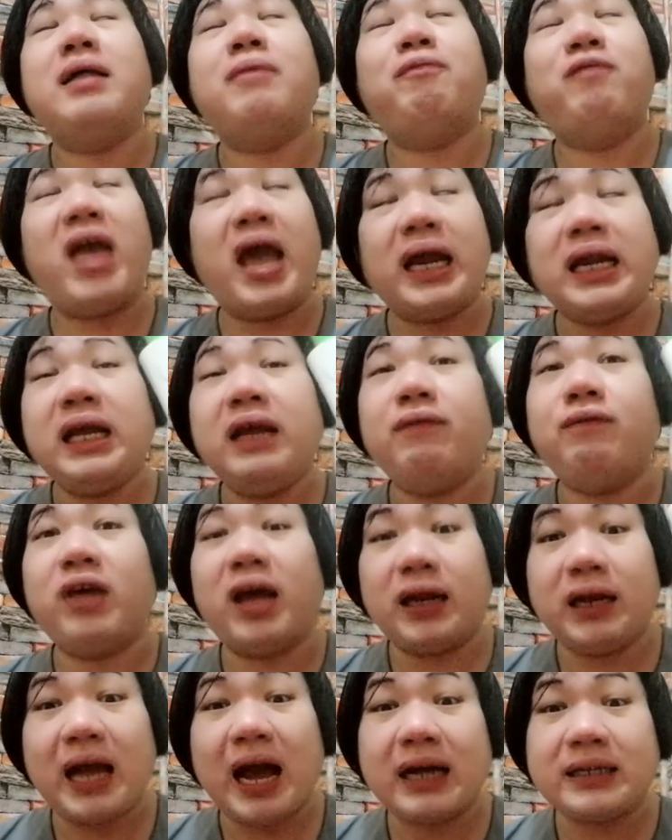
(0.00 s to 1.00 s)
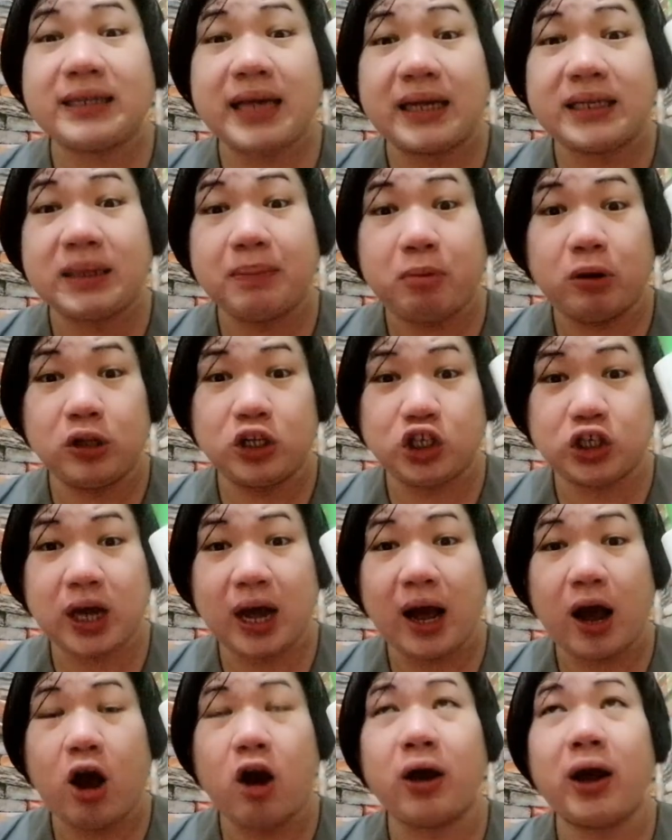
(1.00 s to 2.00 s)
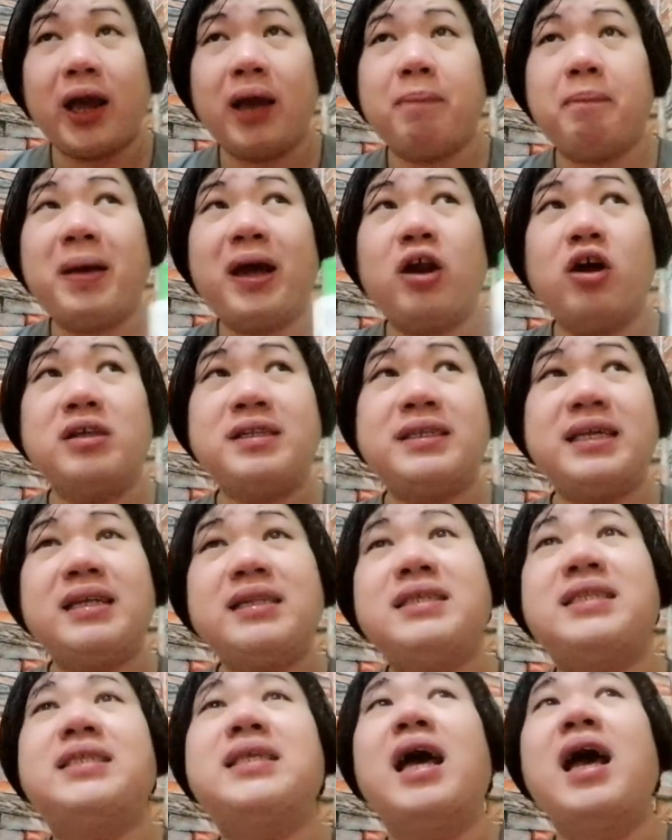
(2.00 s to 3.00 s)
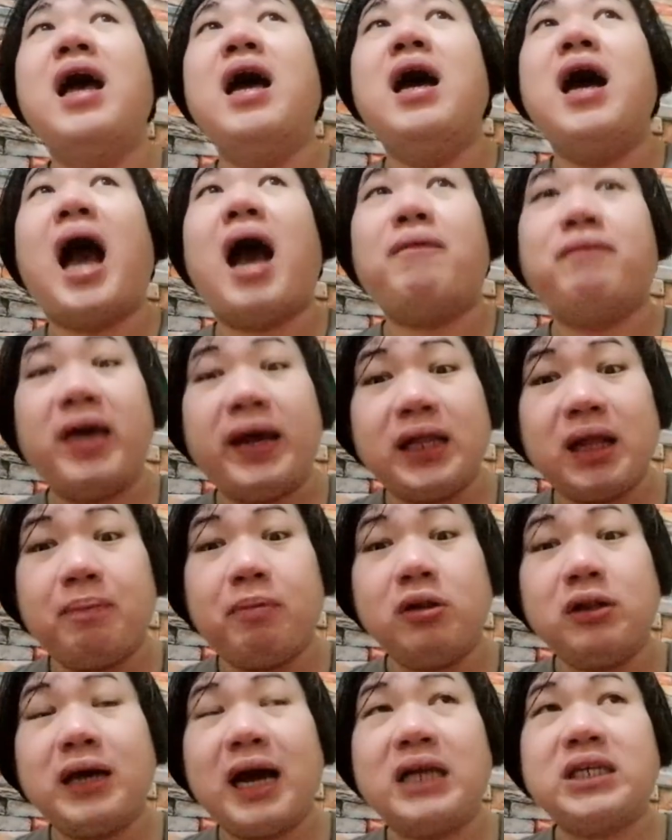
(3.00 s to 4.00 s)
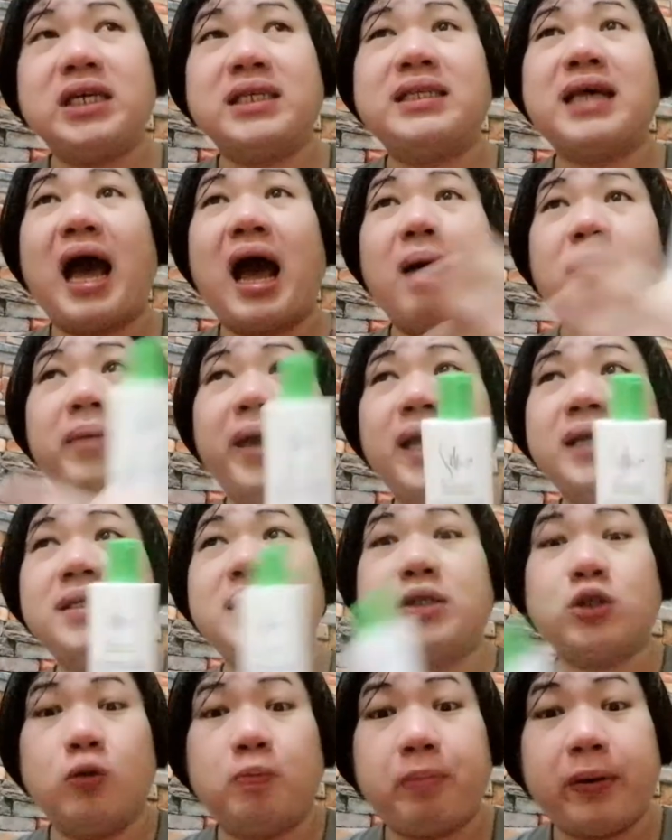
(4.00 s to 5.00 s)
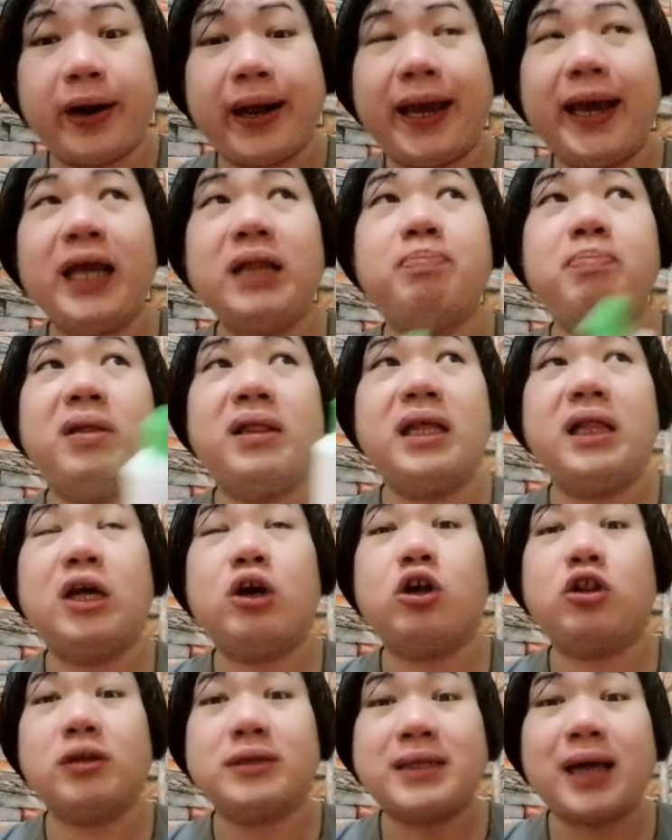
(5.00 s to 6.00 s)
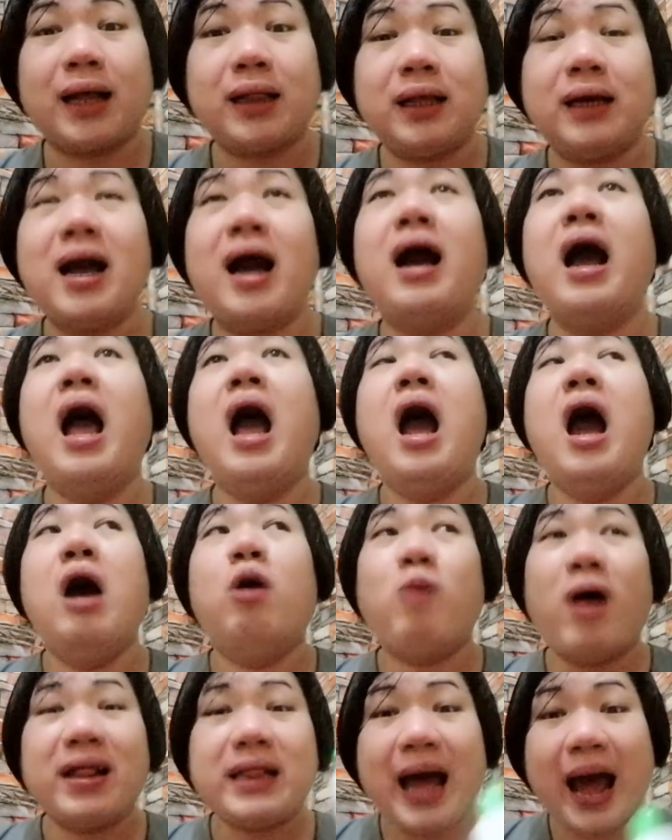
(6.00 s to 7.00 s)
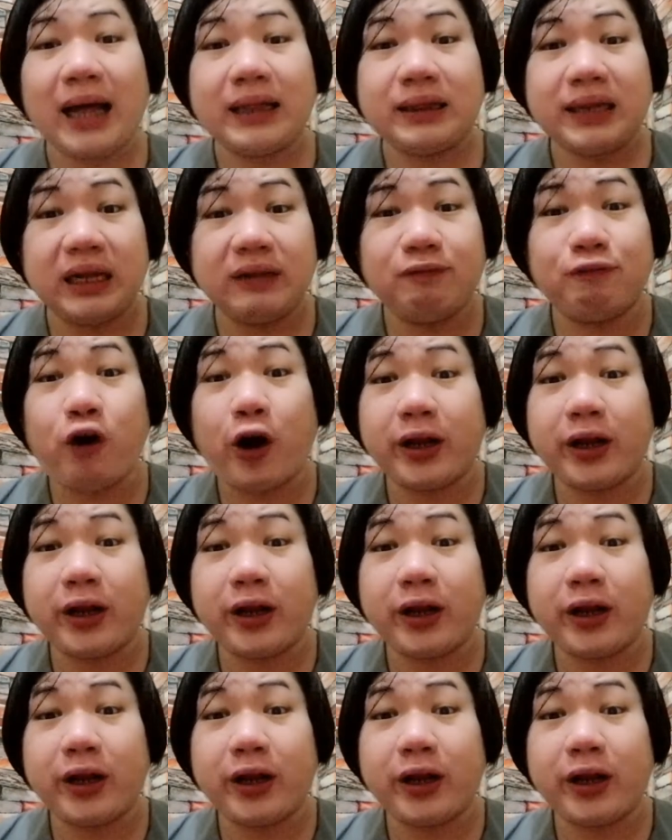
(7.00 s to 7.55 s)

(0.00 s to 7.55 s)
Very, very accessible siya, okay? Pero since available nga siya sa amin, sa Super 8, binili ko to sa halagang 140